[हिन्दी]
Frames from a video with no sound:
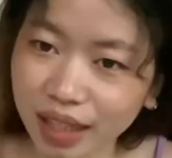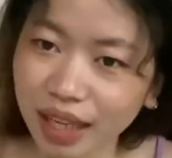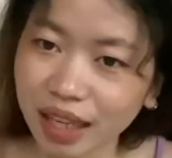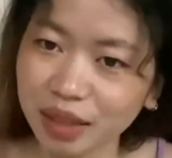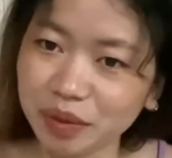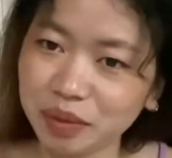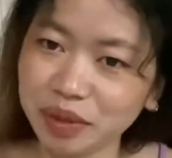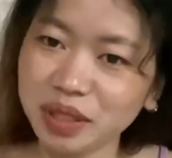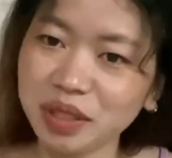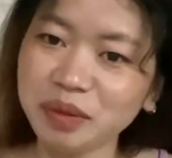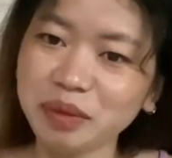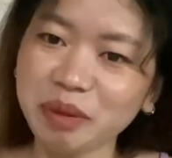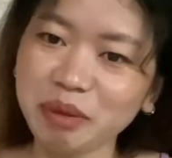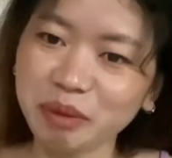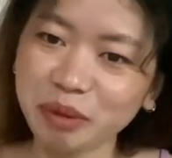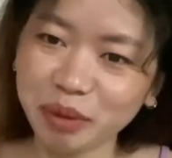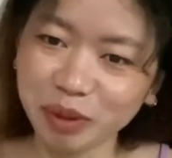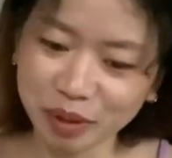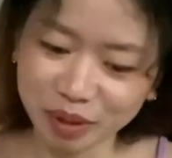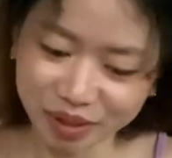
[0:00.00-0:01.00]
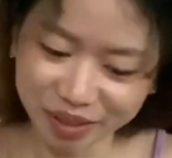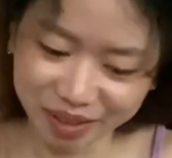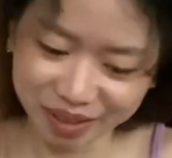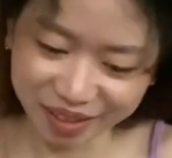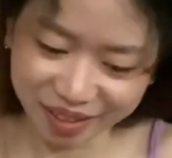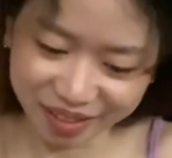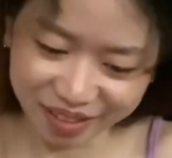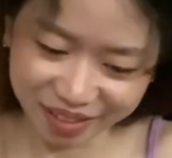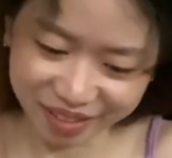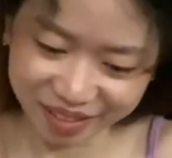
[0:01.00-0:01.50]
अभी ही मैं बोल रही
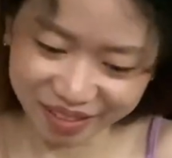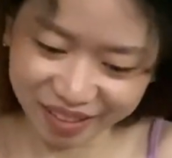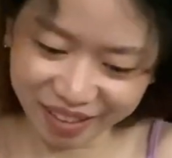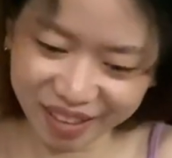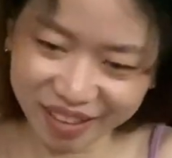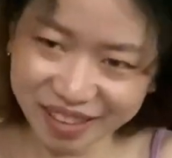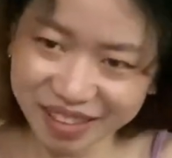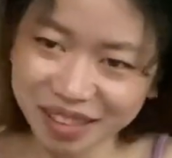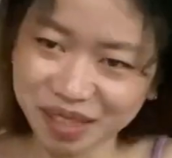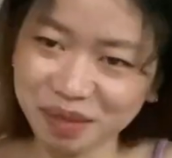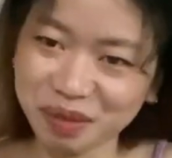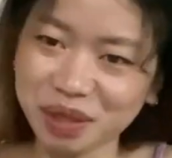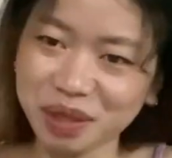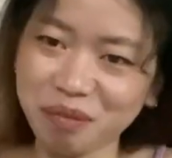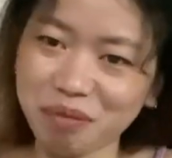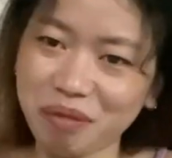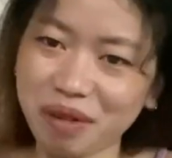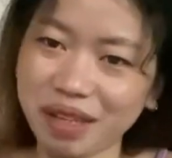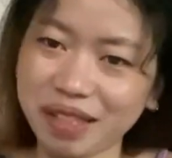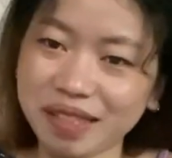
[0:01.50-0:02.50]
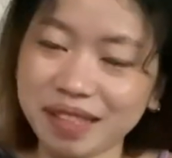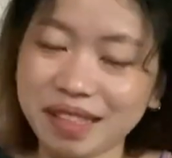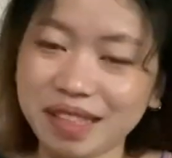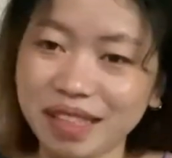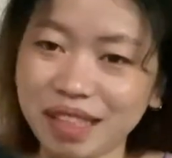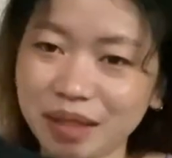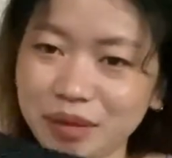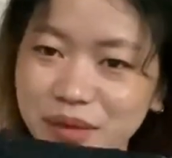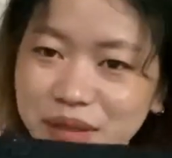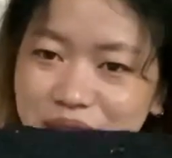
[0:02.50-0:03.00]
थी कि ये सबसे बेस्ट
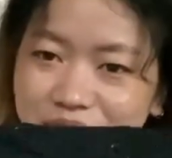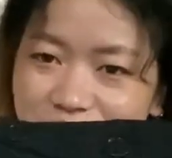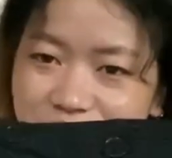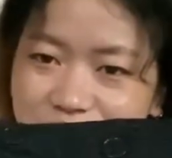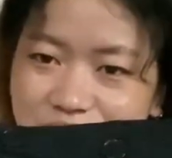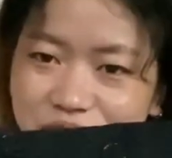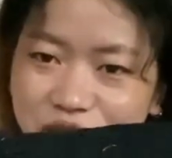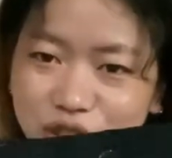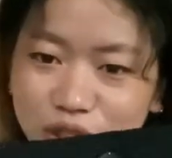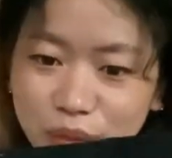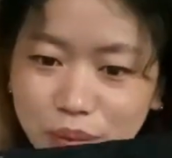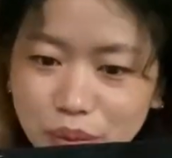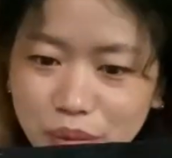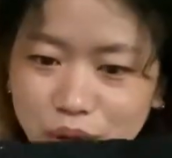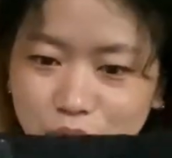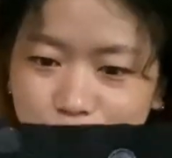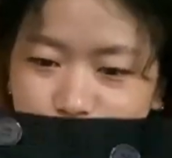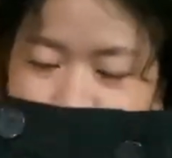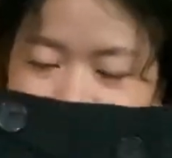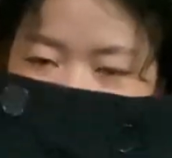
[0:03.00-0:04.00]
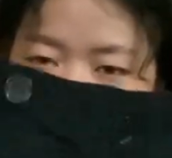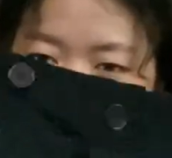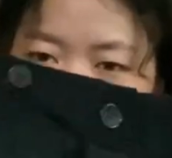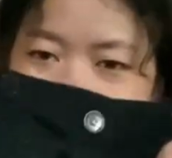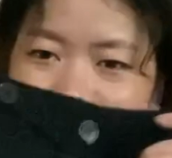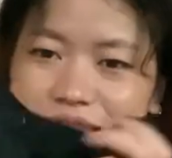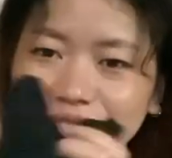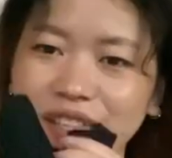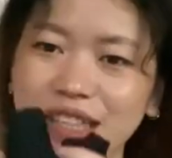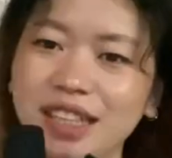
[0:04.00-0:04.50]
है अभी तक का जितना परचेज
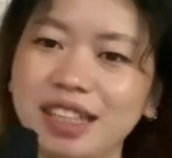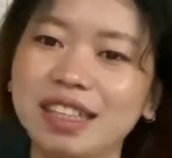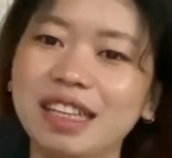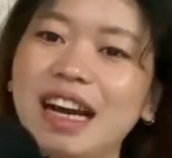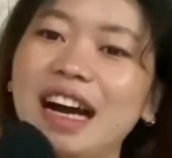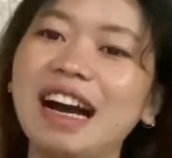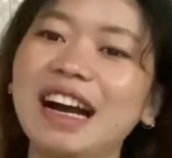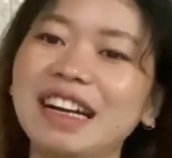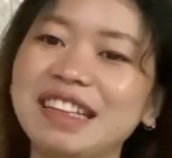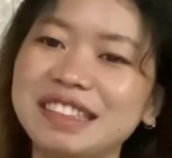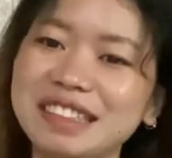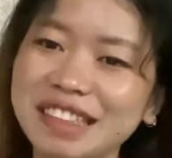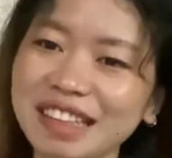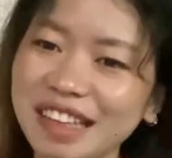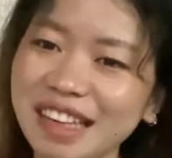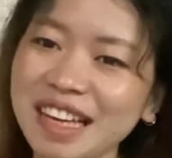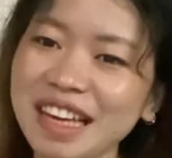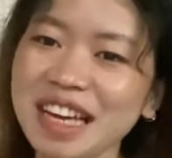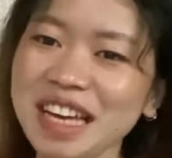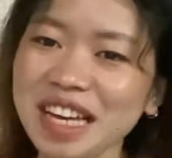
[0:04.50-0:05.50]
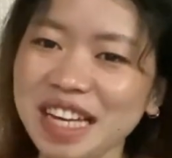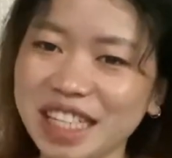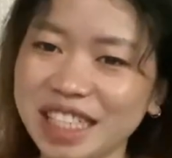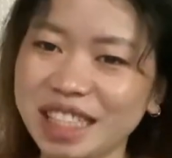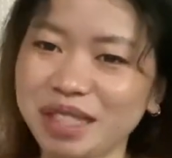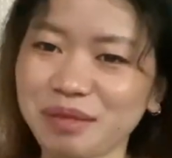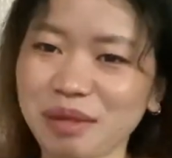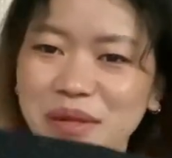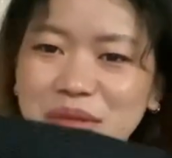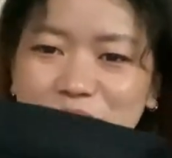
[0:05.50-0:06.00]
किया है घास
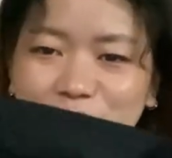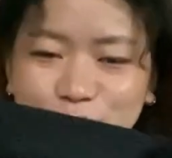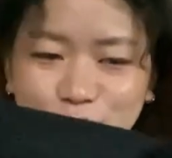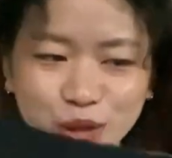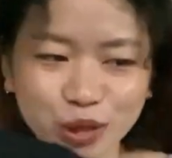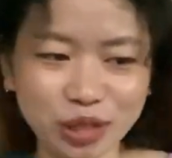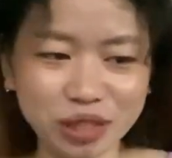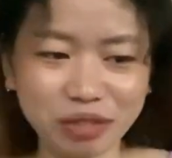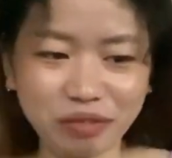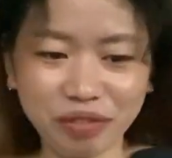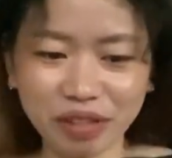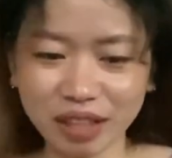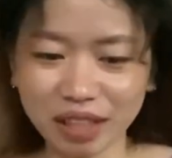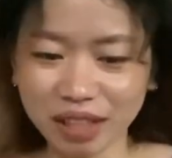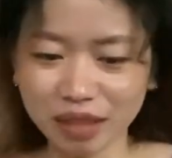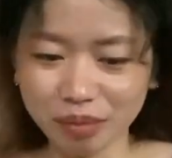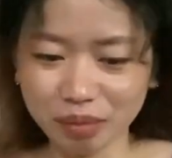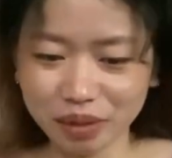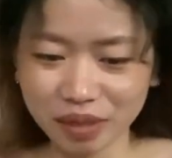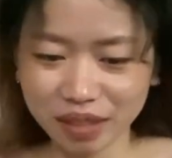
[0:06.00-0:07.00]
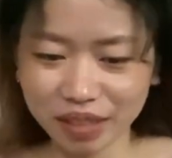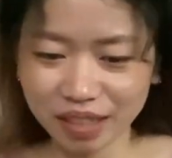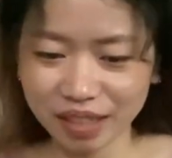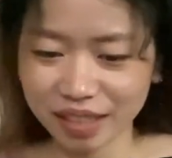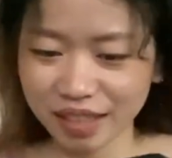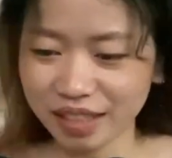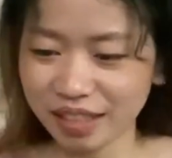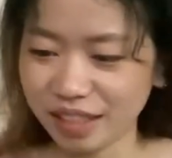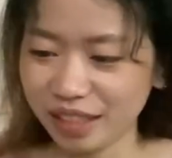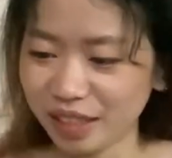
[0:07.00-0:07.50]
इस पर भी कुछ डिफेक्ट है पता
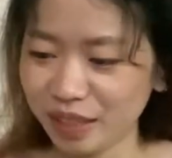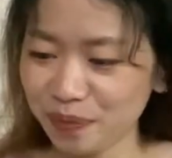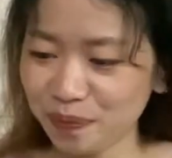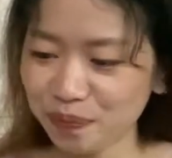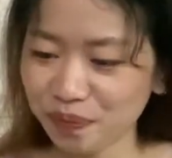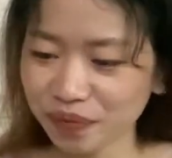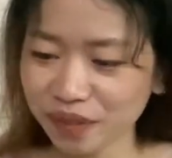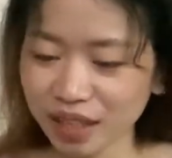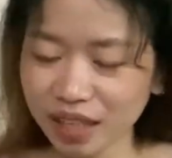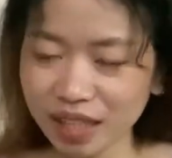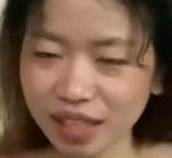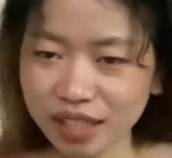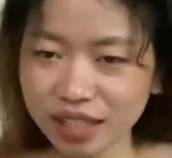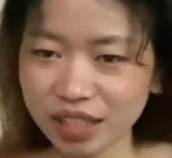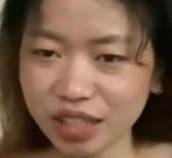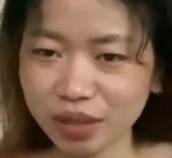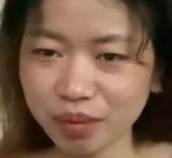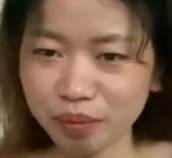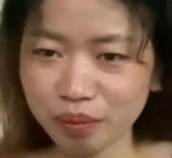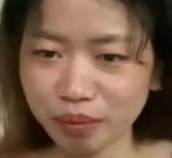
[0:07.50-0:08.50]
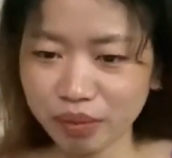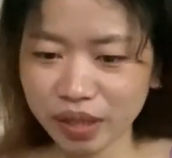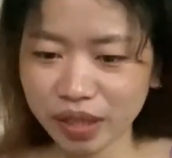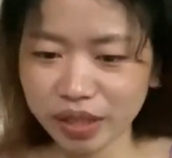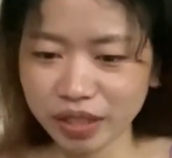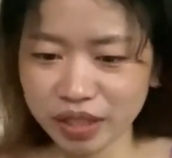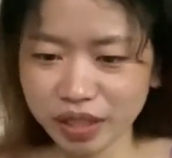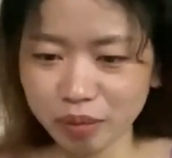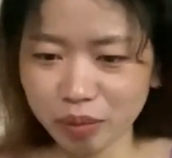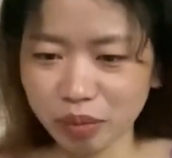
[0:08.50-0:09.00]
है क्या जब मैं
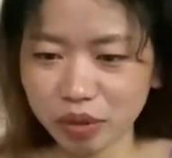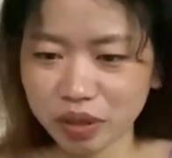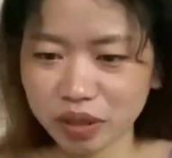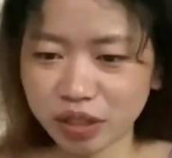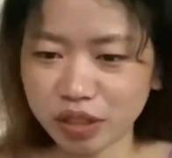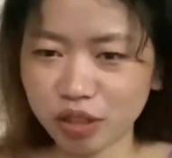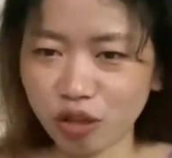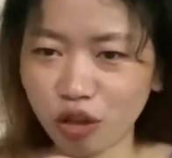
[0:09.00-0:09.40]
ये बटन